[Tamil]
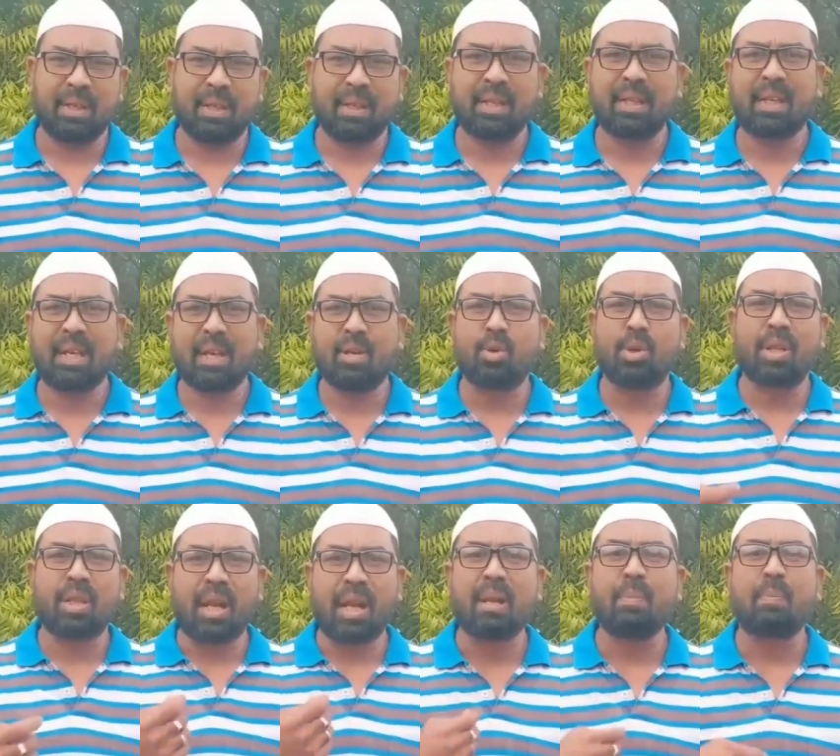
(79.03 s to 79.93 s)
இது
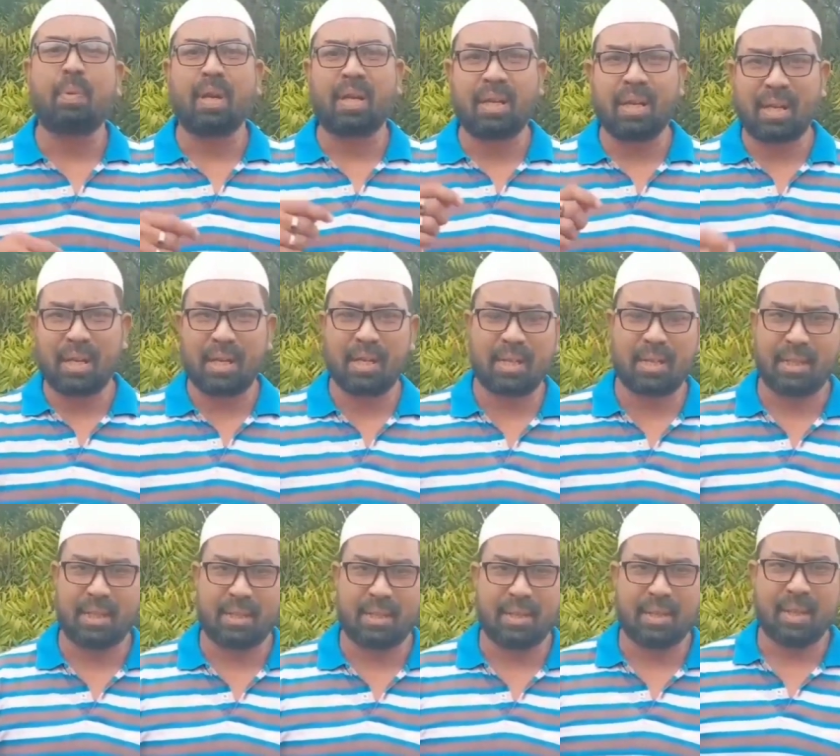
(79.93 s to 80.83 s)
என்னுடைய தனிப்பட்ட
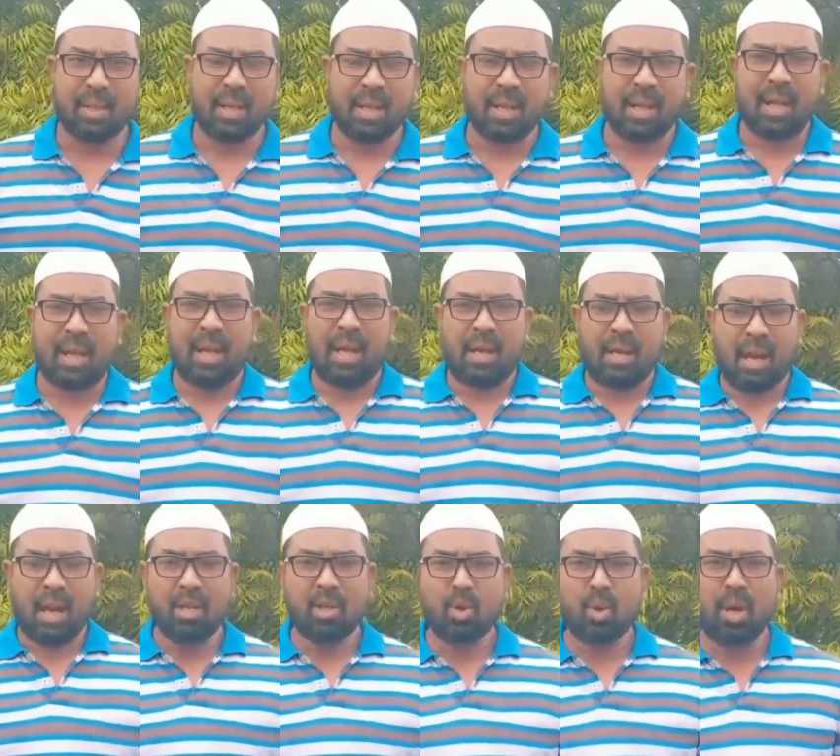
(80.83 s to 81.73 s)
கருத்து
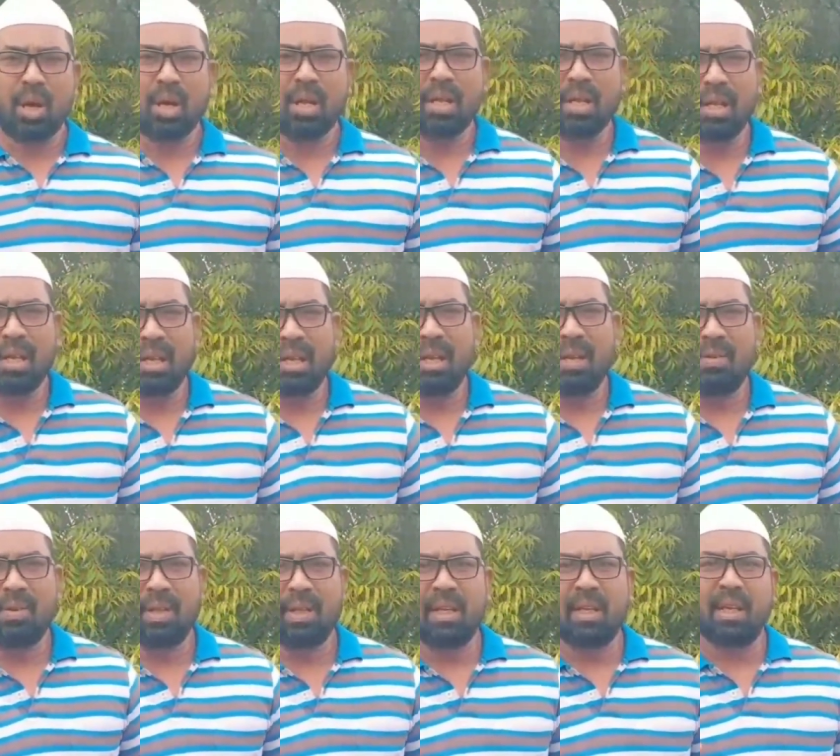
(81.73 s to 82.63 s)
ராஜீவ்காந்தி
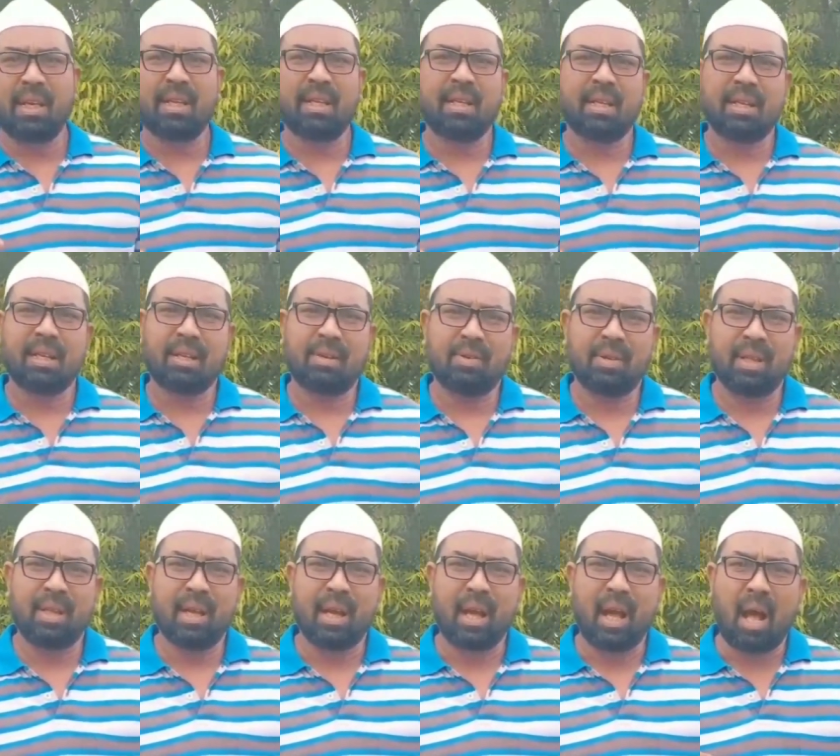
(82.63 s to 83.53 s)
வந்து இறந்ததுக்கு
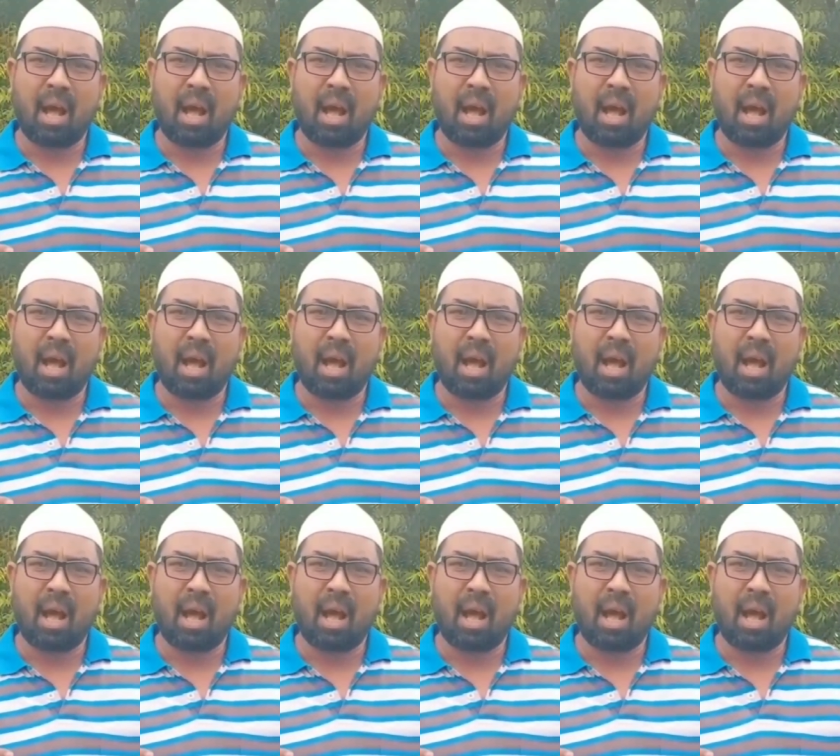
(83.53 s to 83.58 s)
வந்து